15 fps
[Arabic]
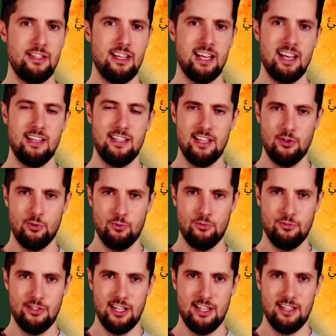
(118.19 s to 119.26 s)
لا
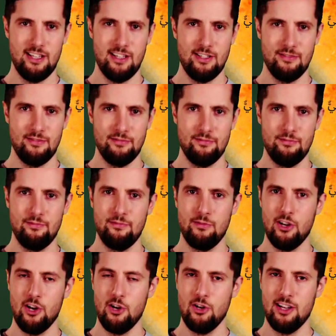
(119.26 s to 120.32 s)
يهودي
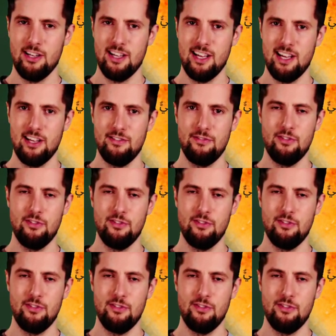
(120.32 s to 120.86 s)
ولا